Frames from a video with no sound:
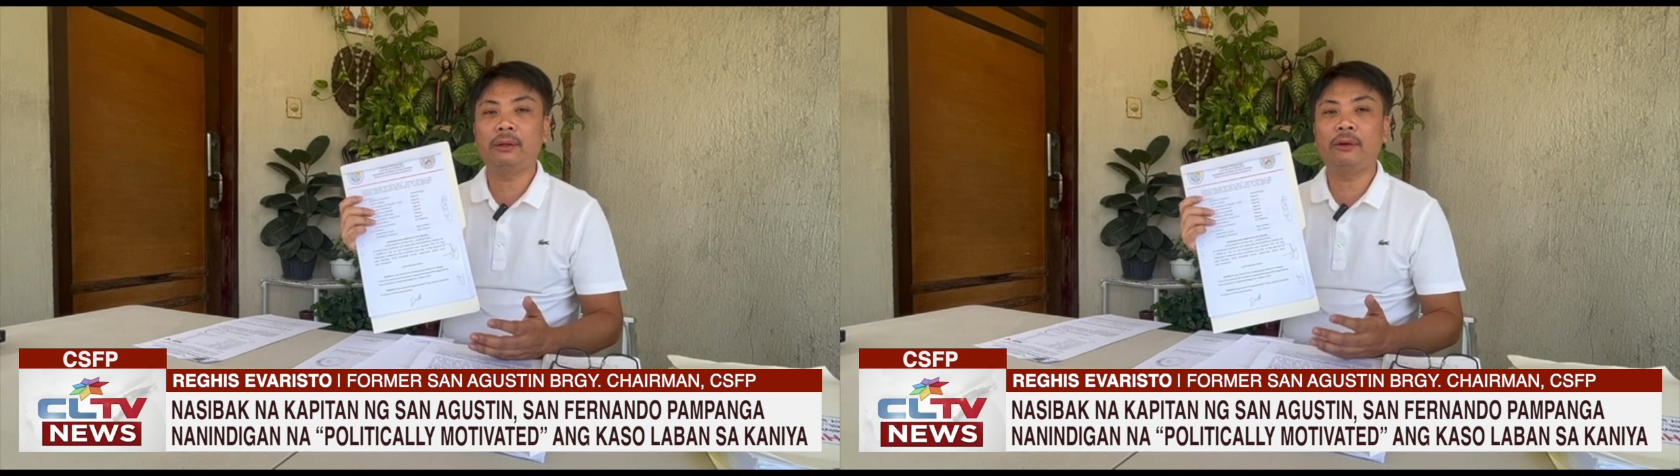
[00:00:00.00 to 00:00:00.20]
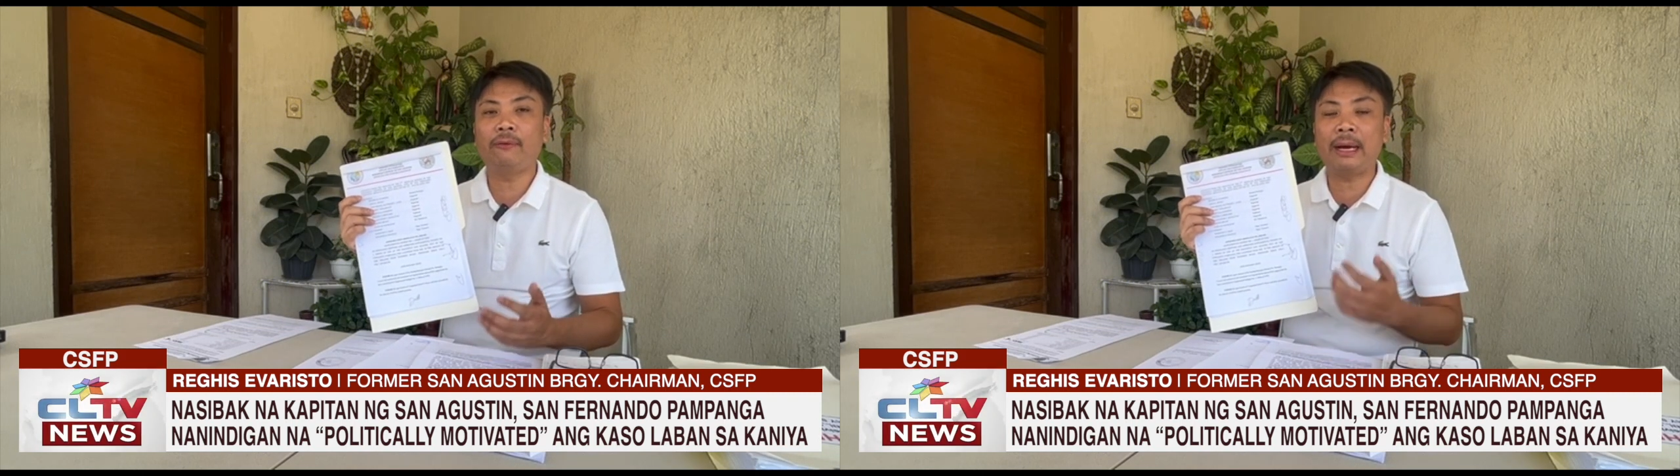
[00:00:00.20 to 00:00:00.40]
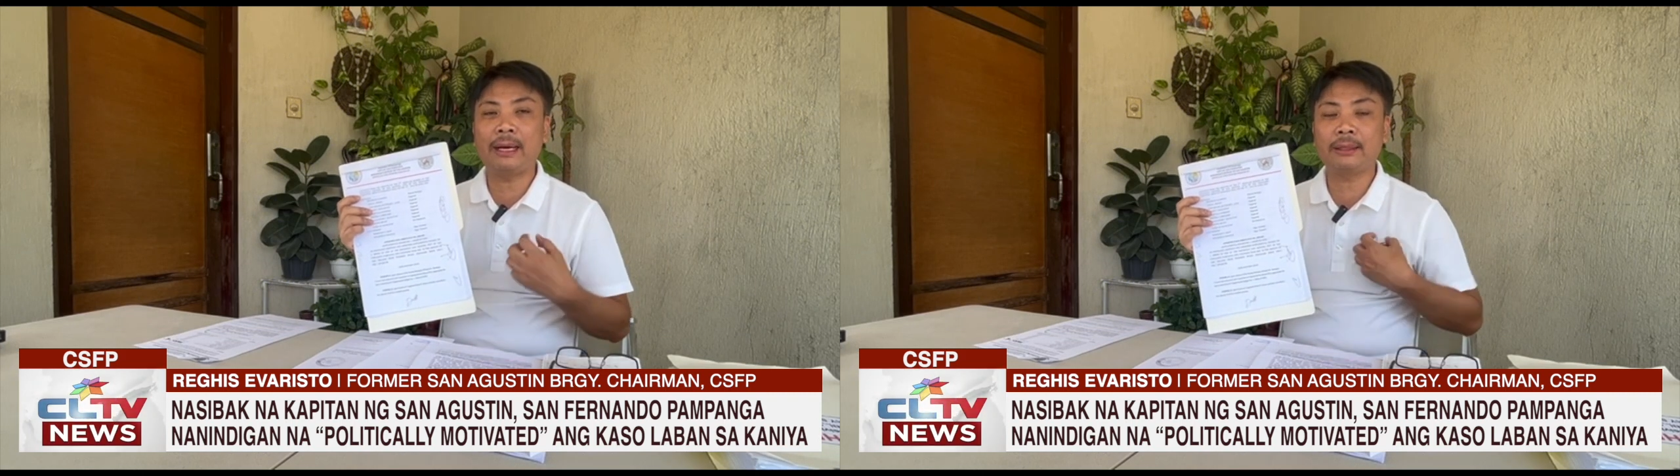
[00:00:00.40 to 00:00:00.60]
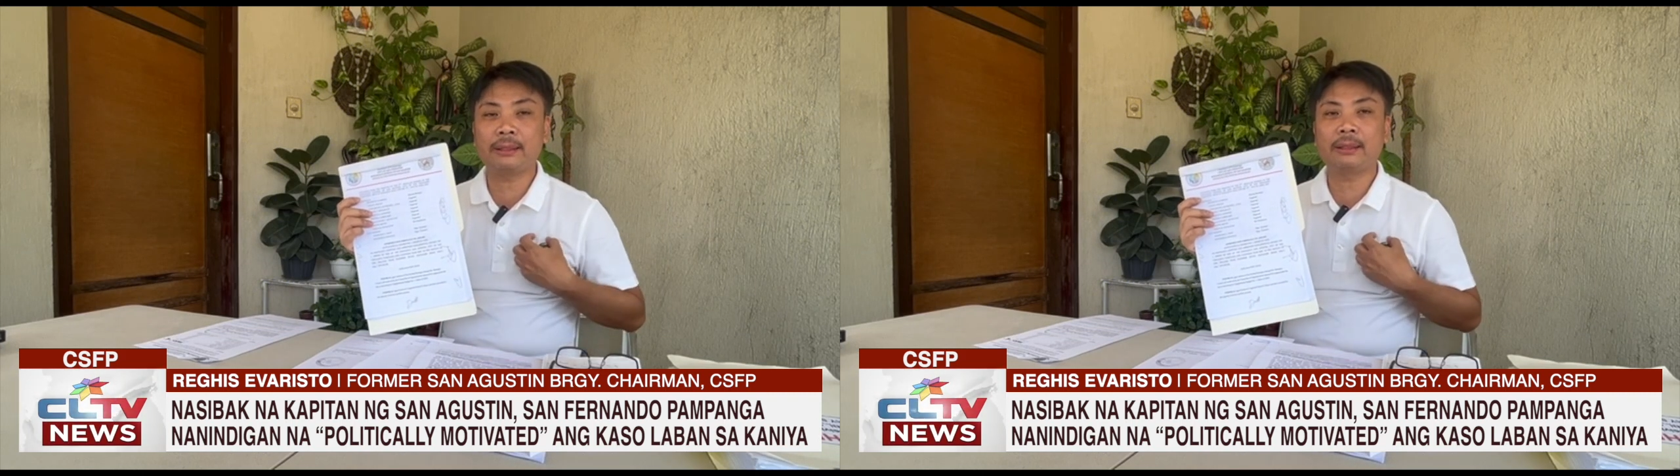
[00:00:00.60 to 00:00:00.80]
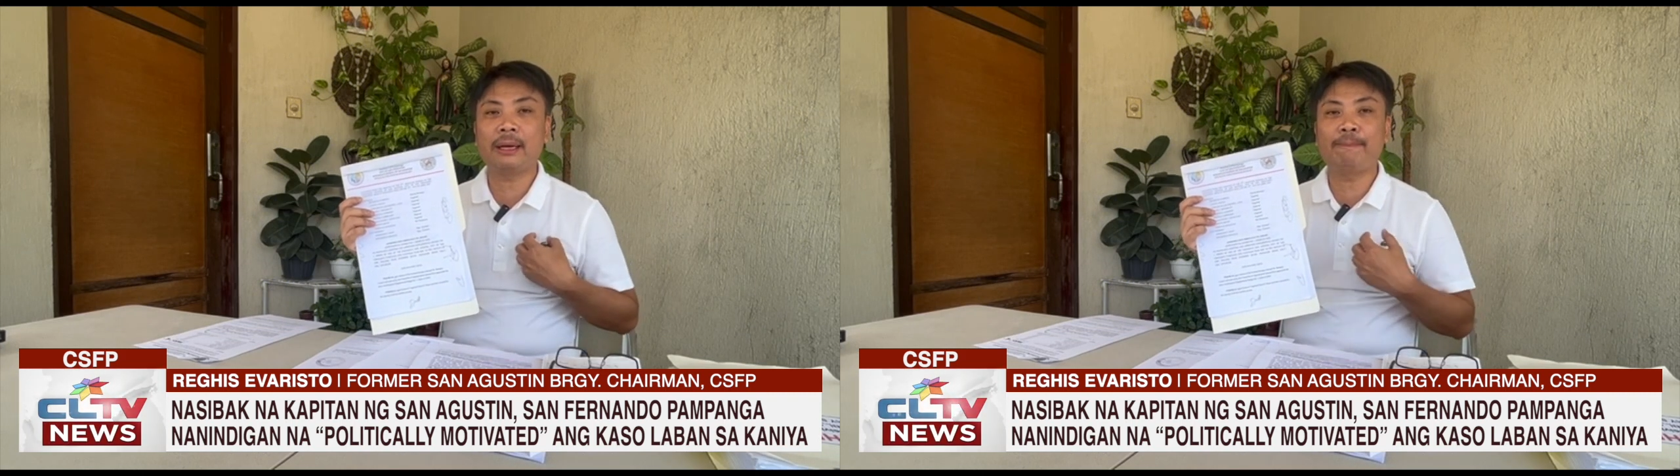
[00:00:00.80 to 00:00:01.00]
of
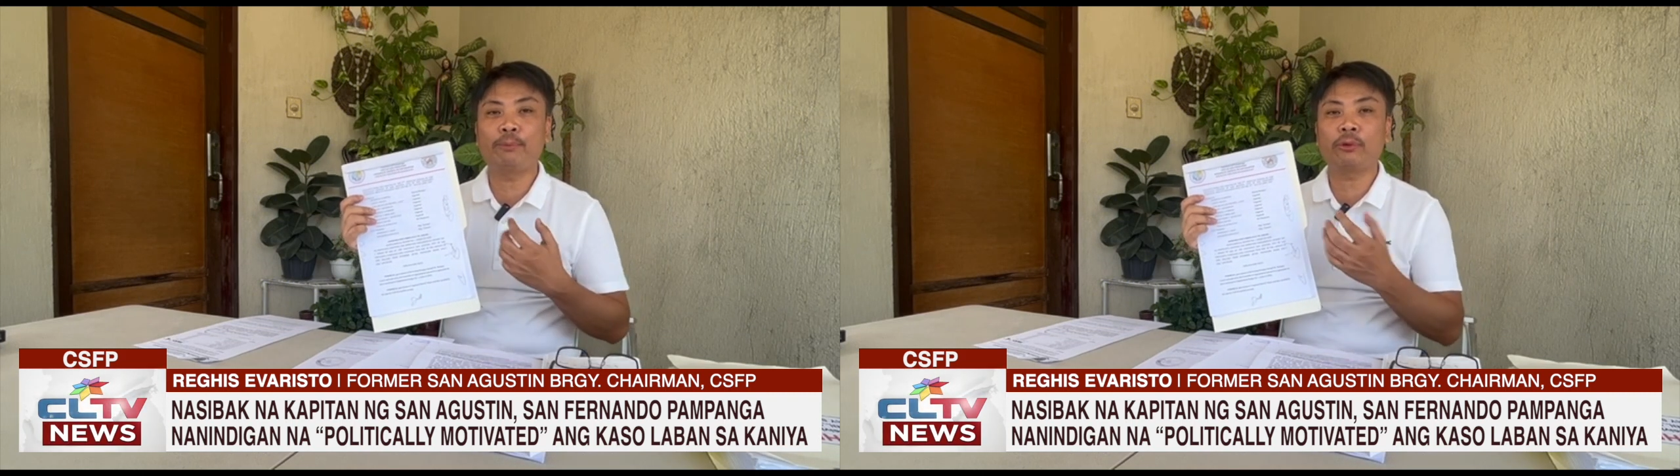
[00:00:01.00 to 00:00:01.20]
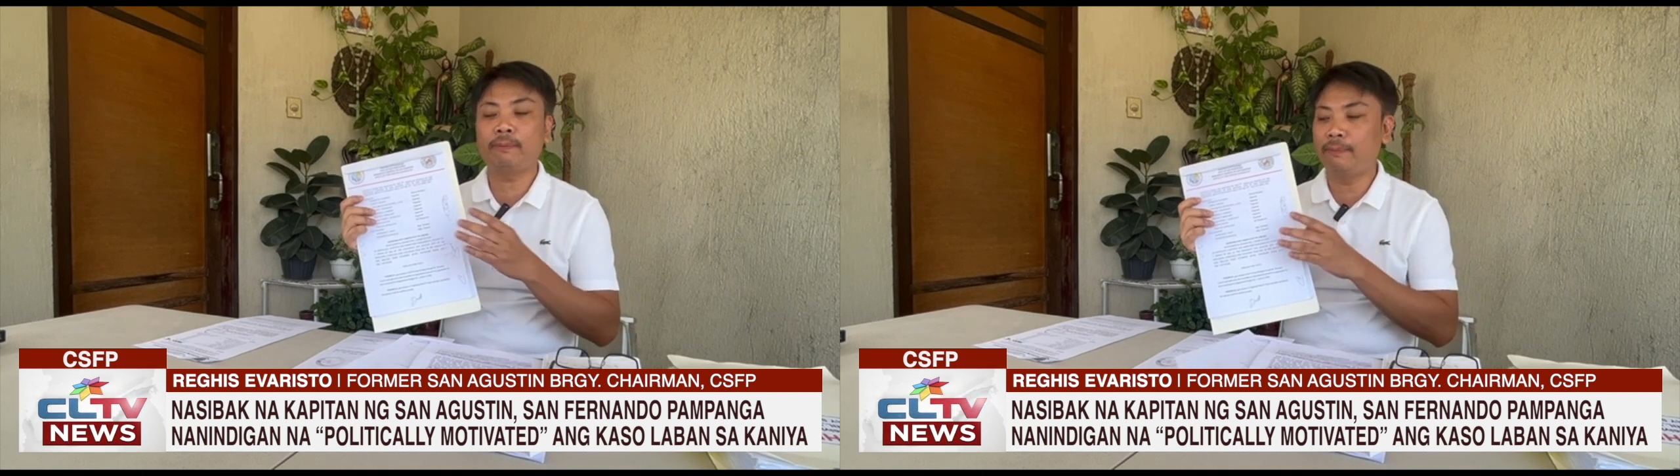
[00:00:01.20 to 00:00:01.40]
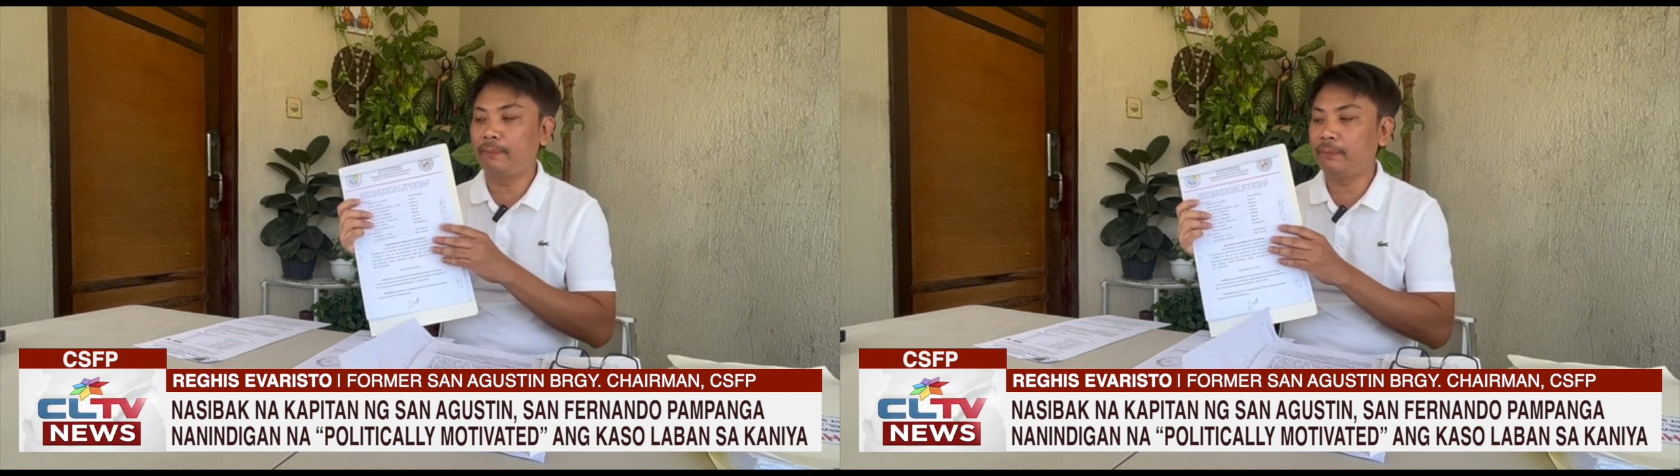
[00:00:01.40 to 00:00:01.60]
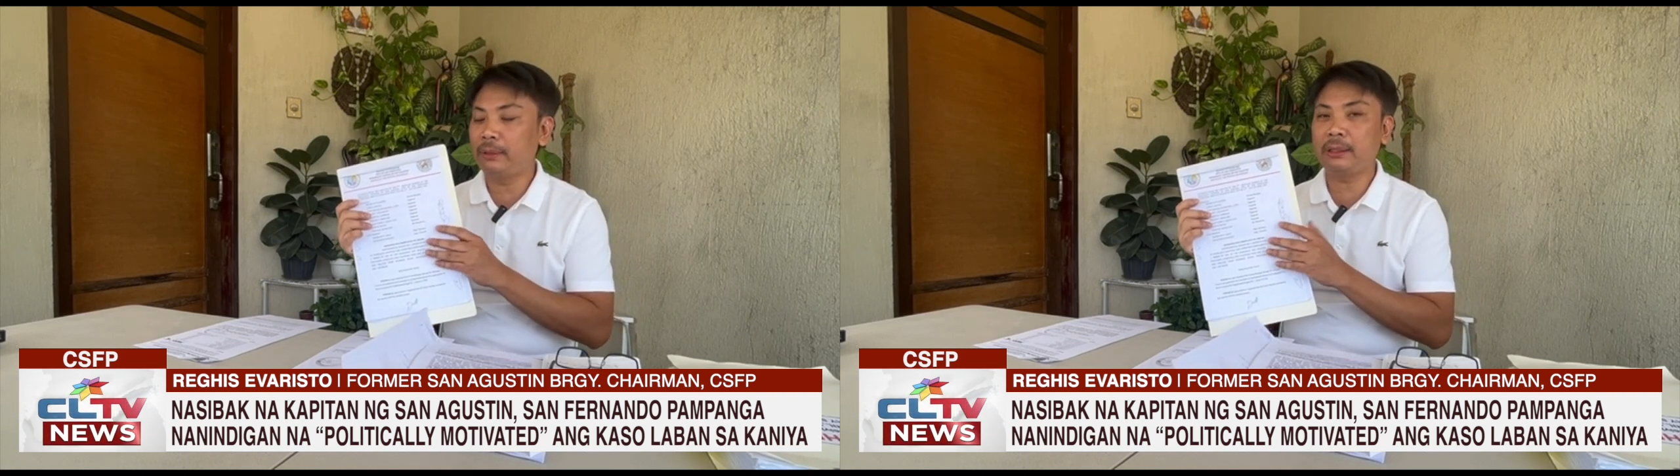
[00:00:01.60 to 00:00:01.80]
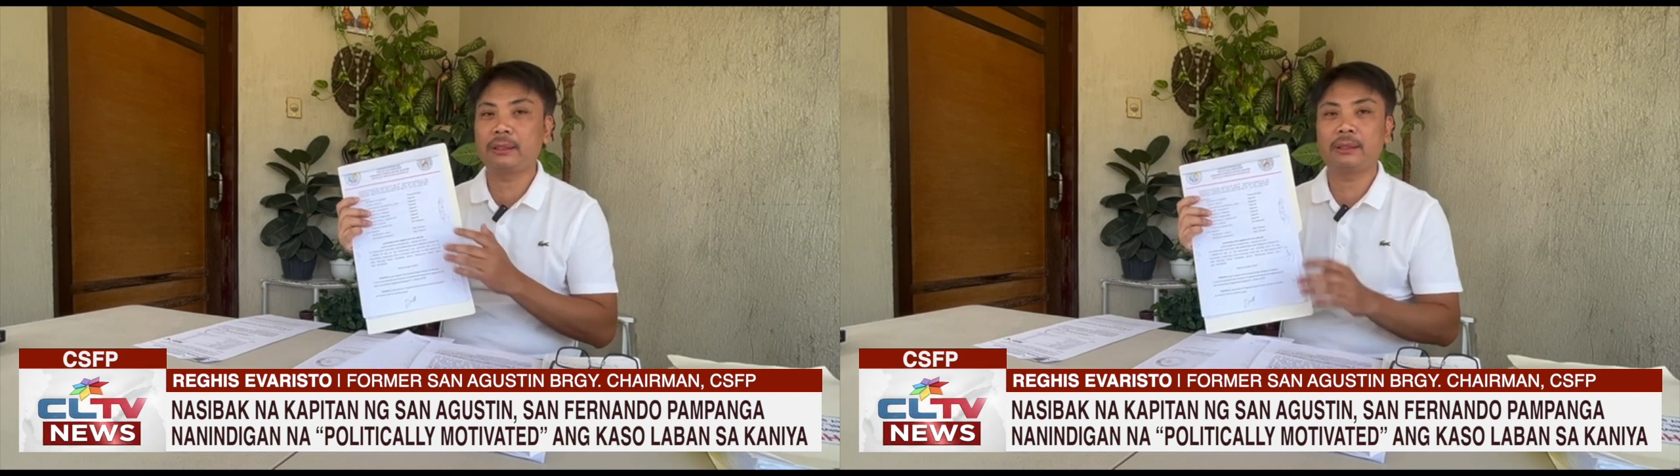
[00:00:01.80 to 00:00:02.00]
us approve
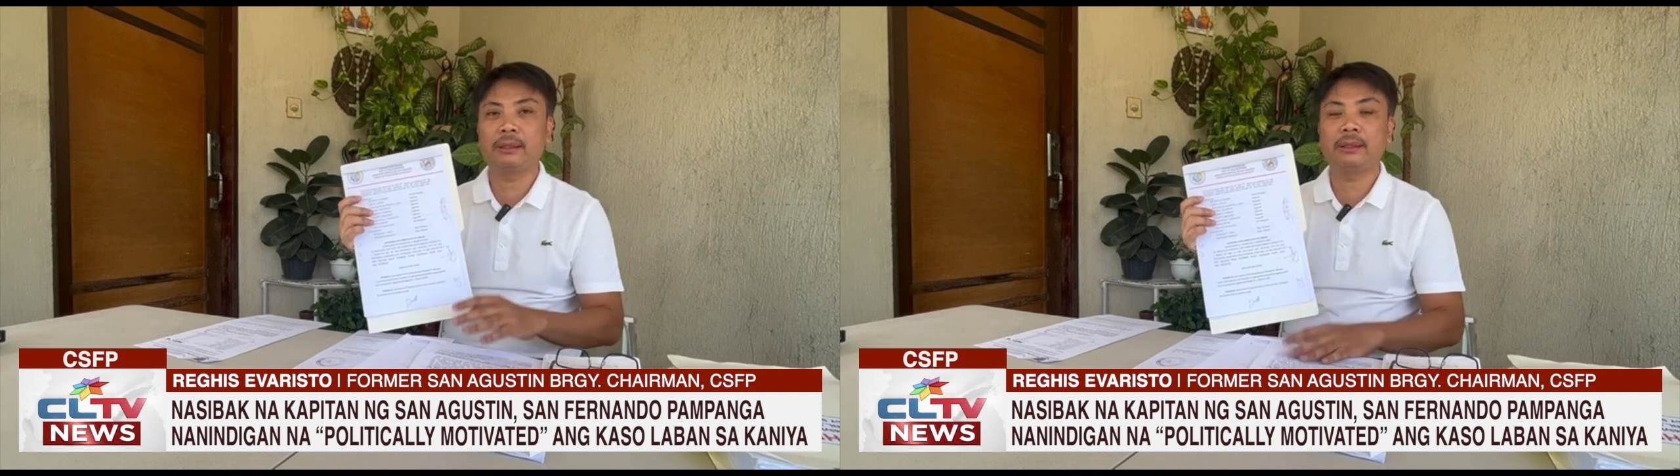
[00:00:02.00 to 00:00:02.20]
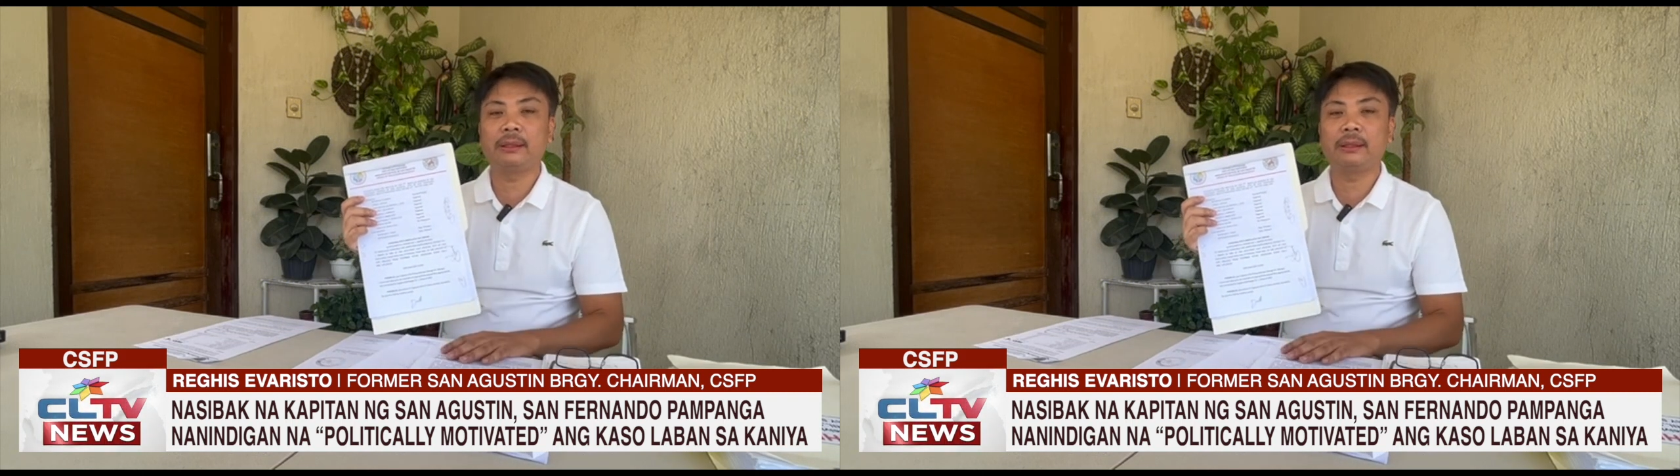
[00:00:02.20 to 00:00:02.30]
this